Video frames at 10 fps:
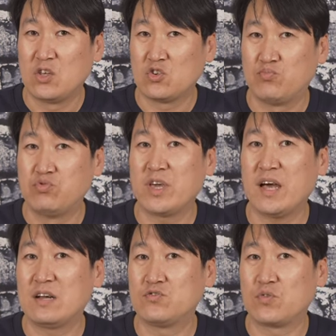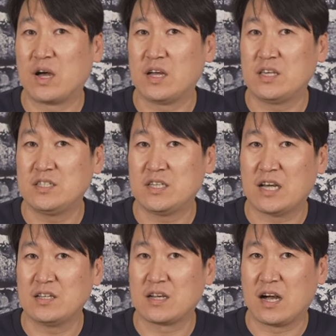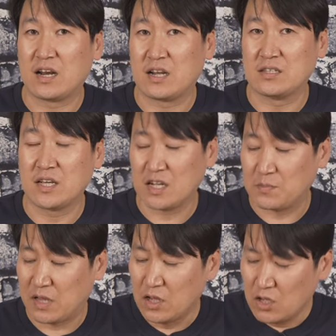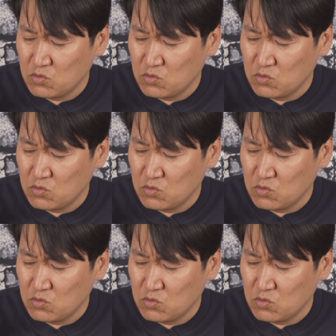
좀 불쾌할 수가 있지 않을까라는 생각입니다.